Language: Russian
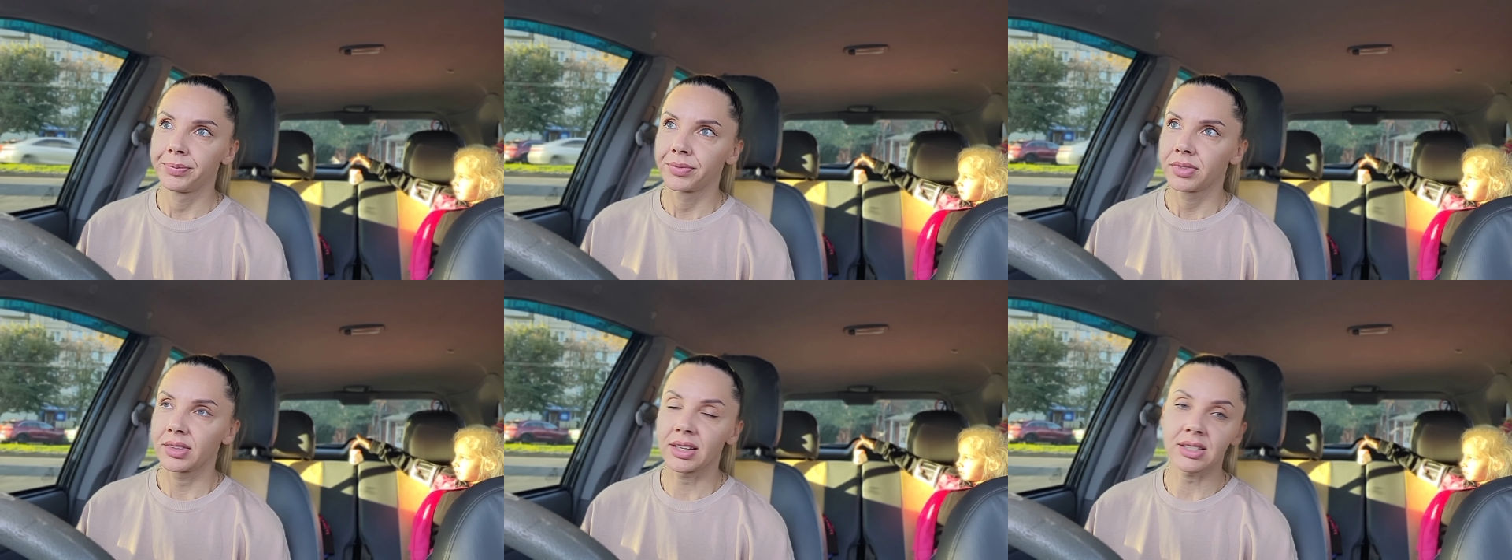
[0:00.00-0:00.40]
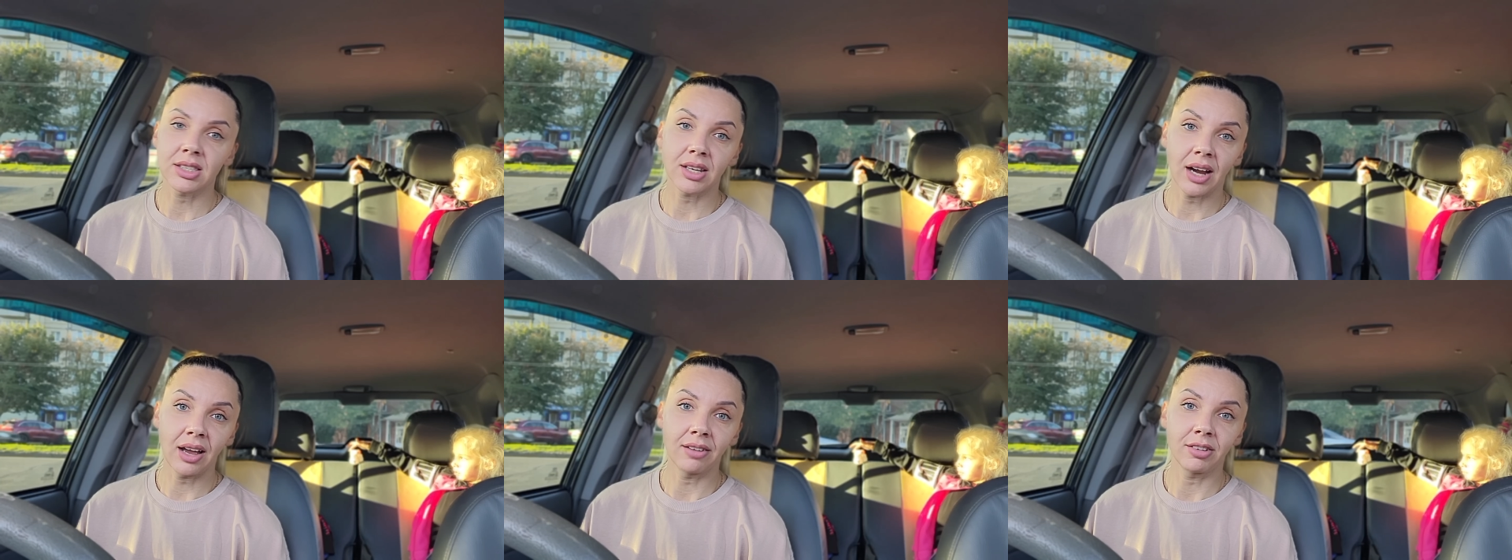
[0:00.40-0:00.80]

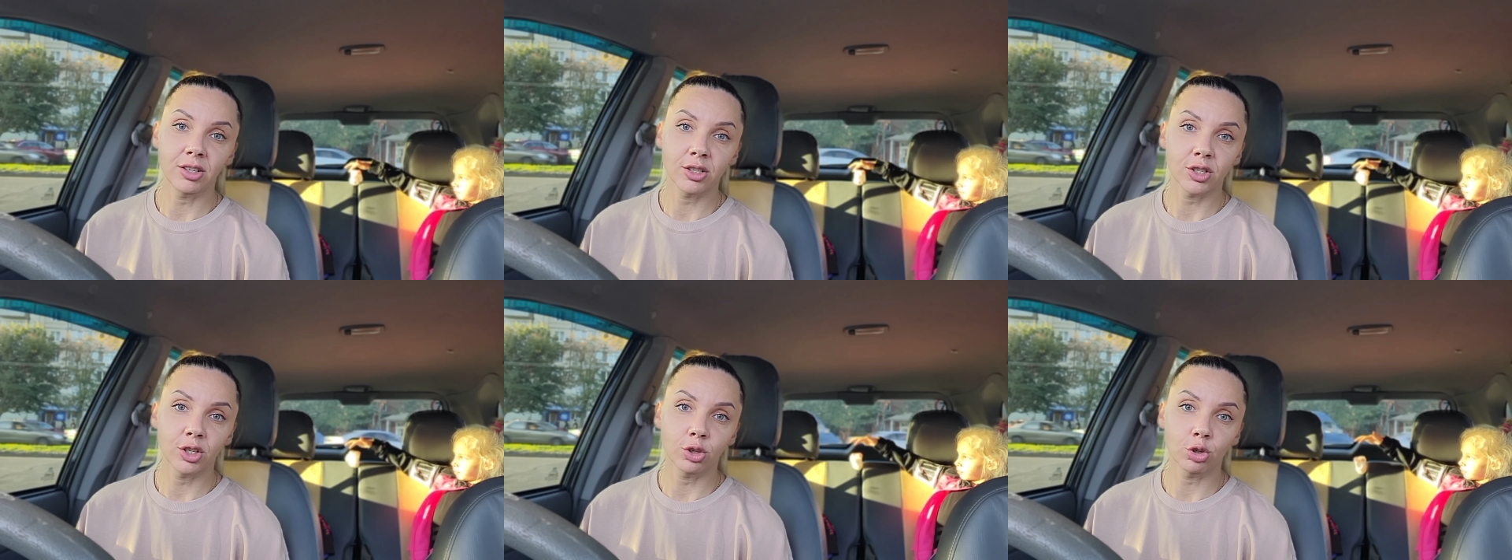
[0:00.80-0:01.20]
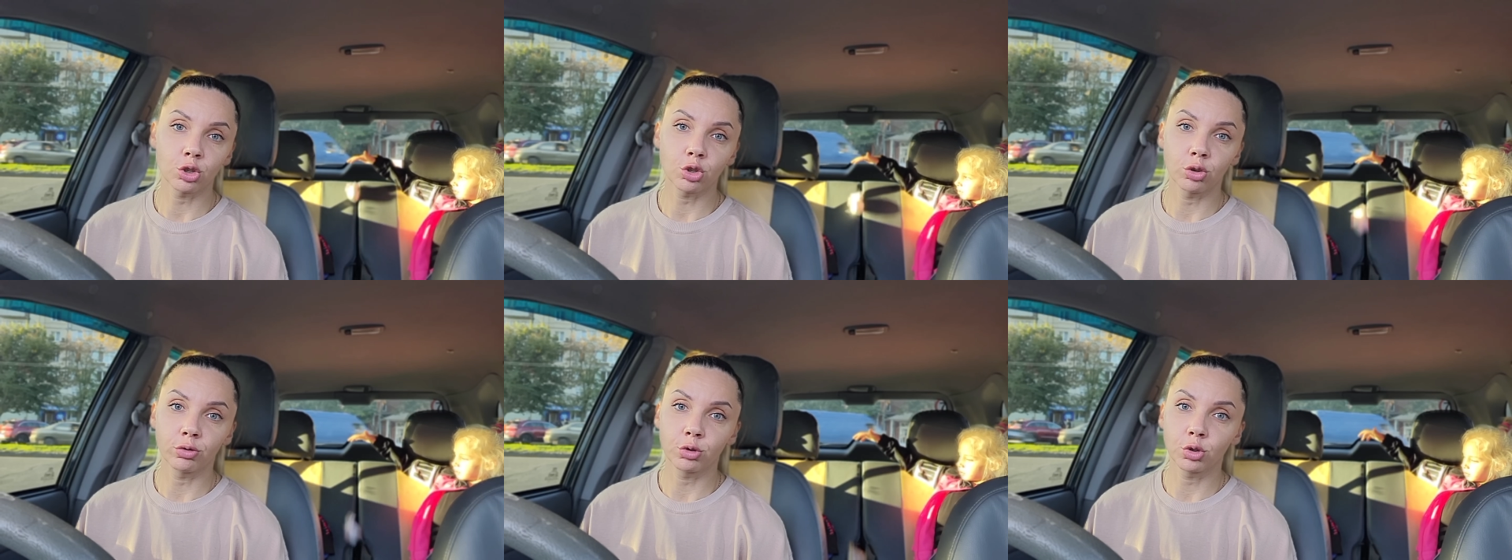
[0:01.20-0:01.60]
настраиваясь на то,
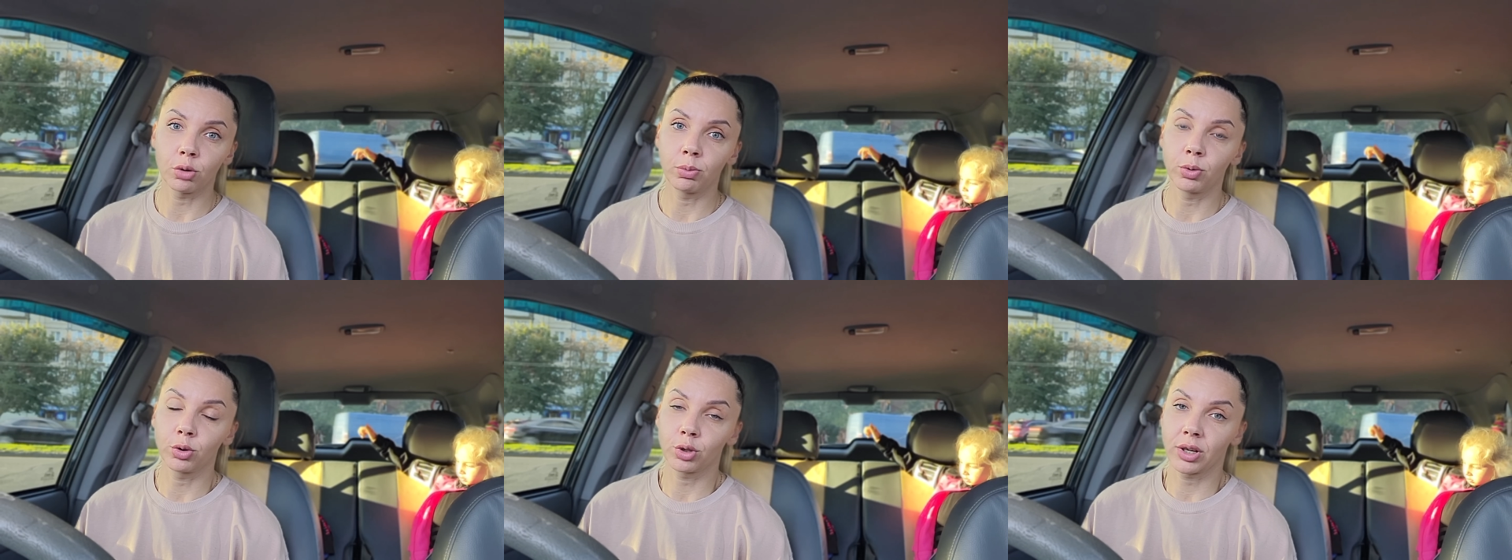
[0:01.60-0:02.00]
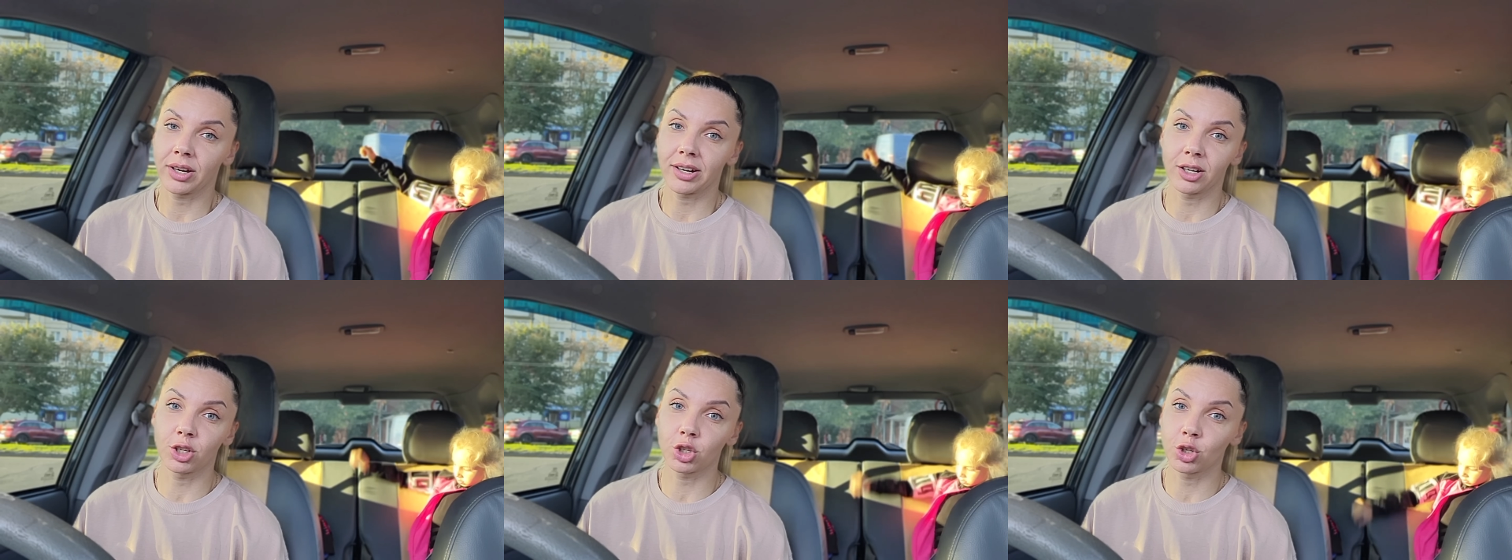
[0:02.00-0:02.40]
что все будет
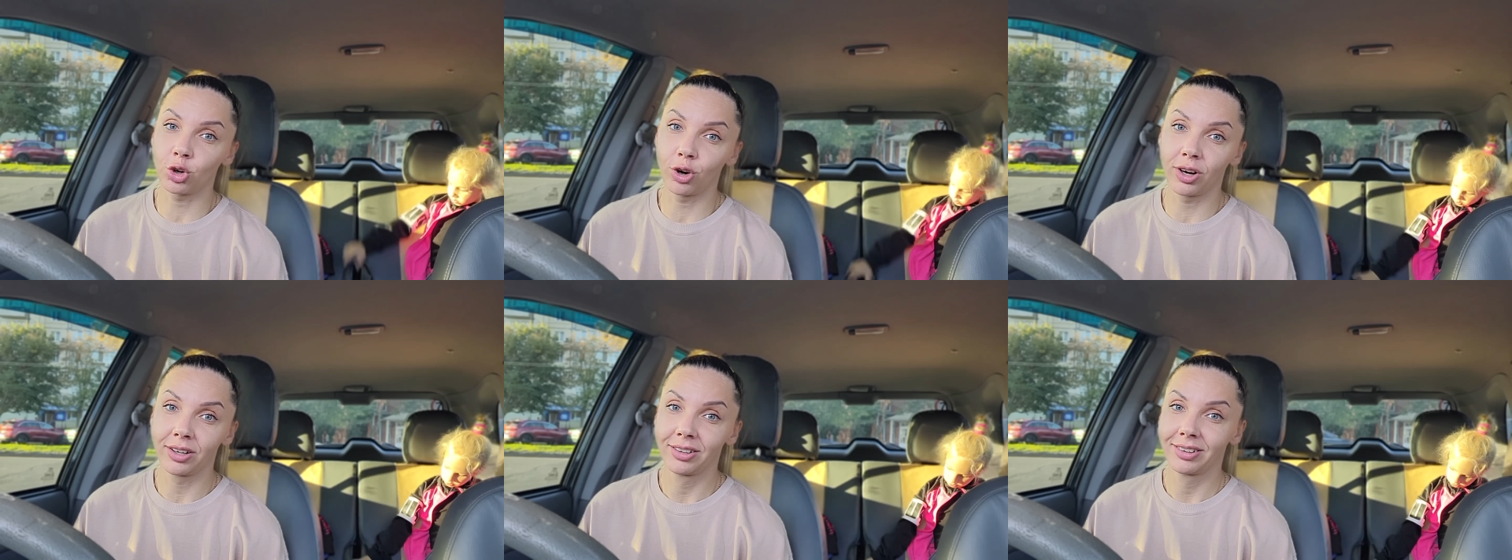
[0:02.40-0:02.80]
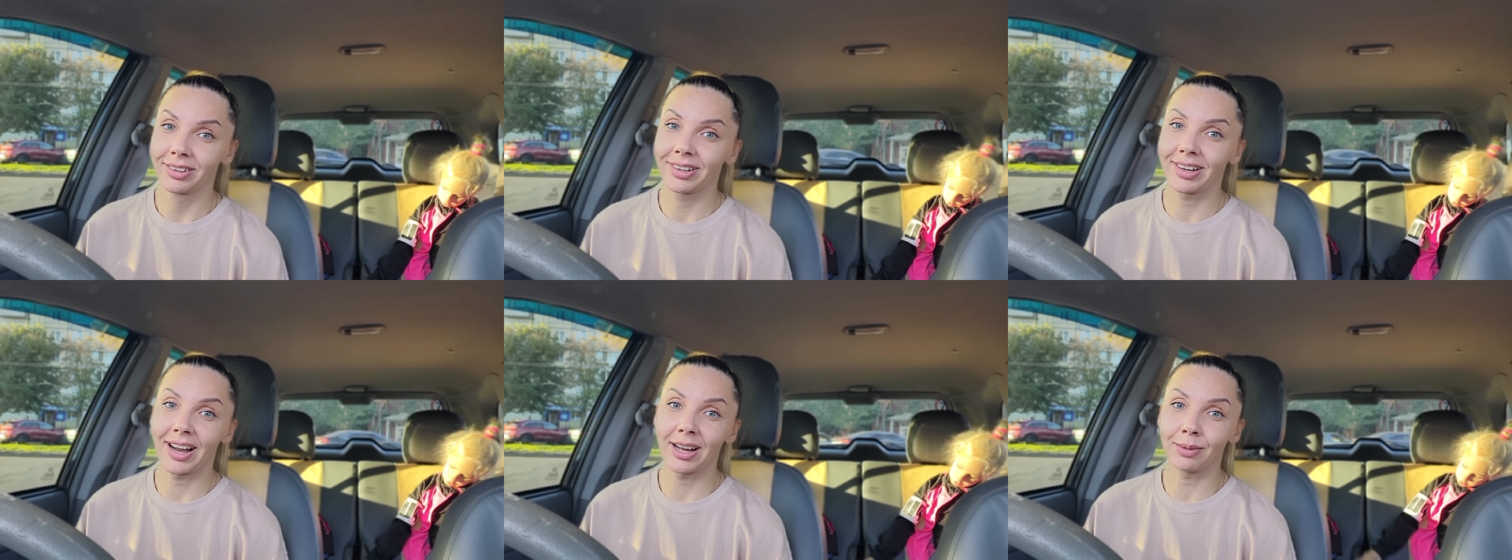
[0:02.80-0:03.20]
хорошо,
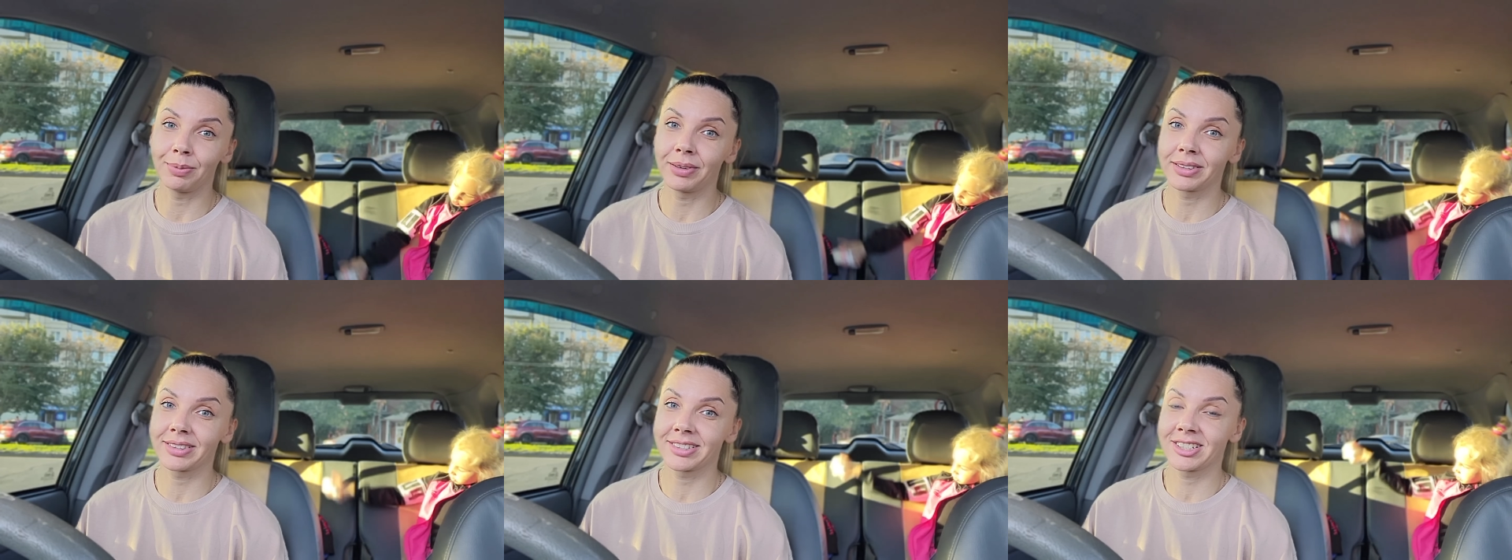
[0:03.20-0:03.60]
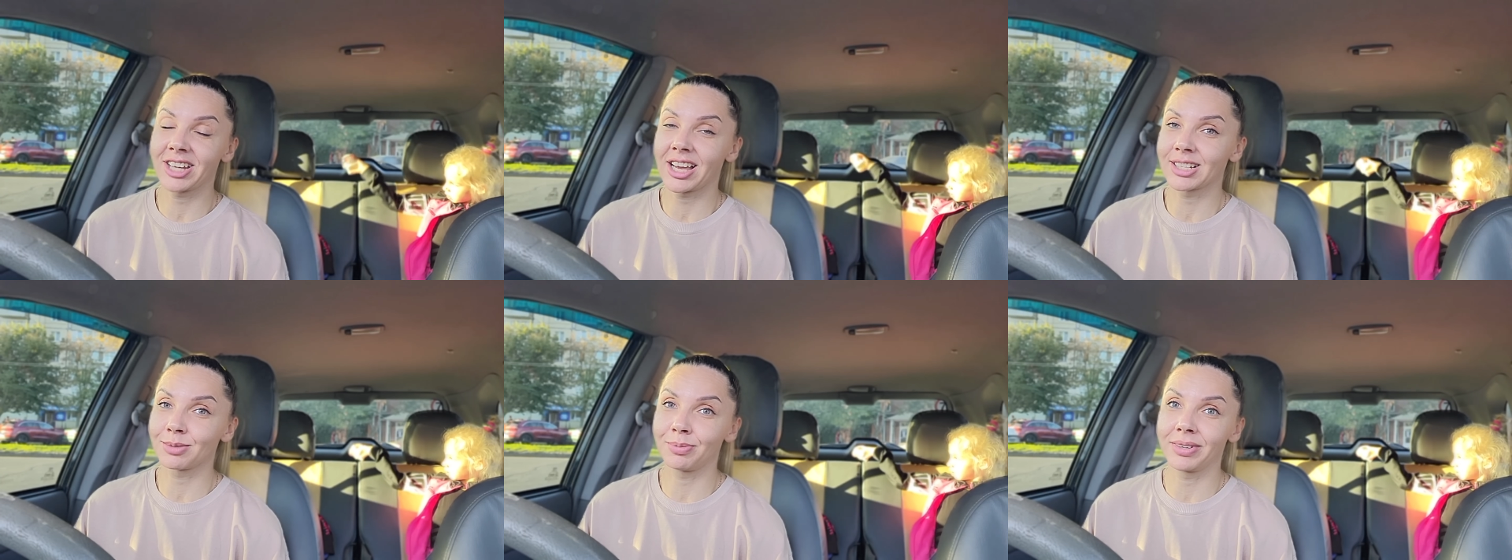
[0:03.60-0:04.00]
как бы
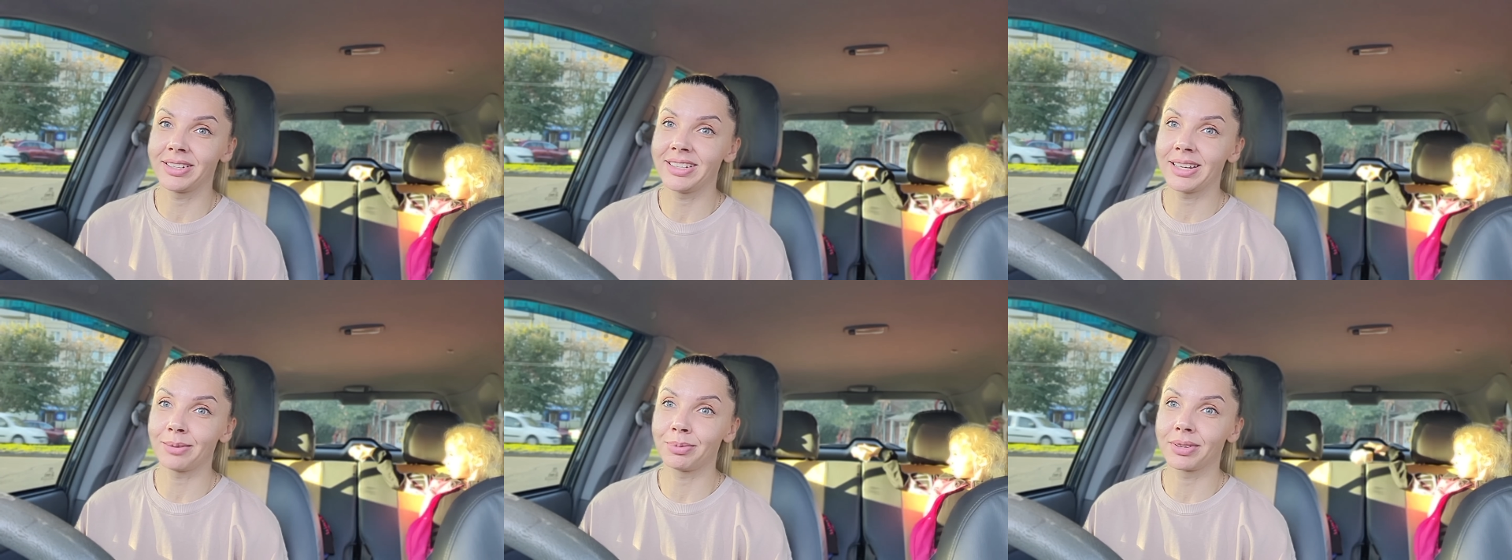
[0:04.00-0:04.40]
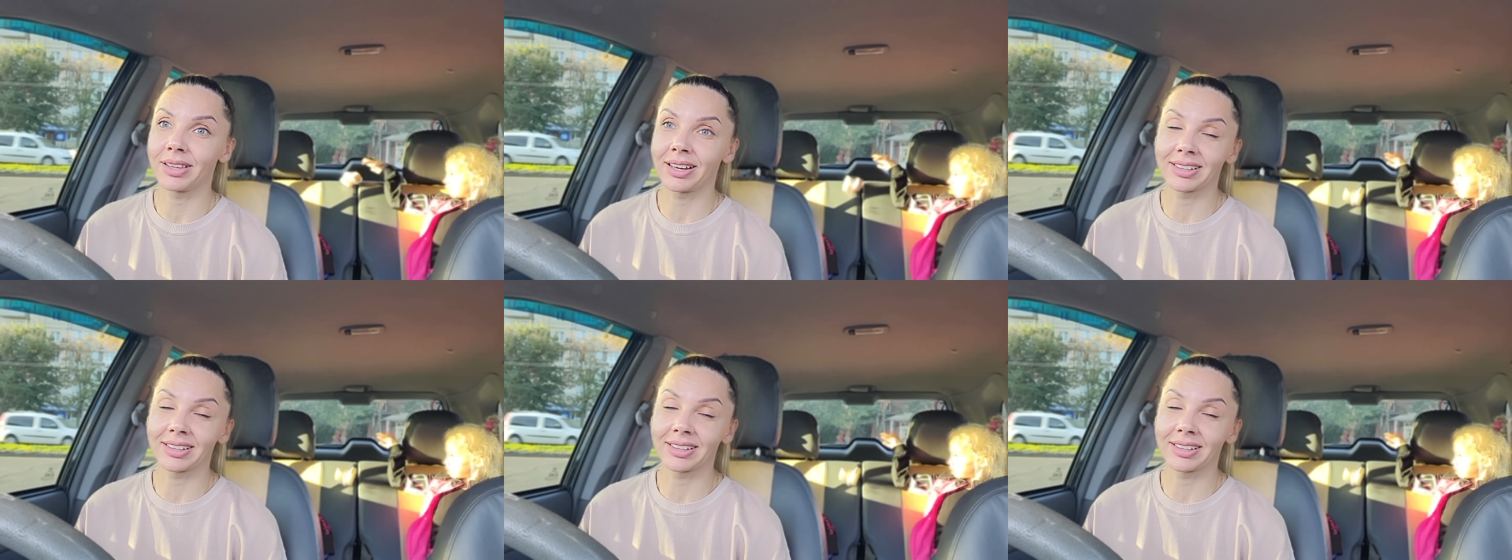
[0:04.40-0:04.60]
сейчас бы и не было.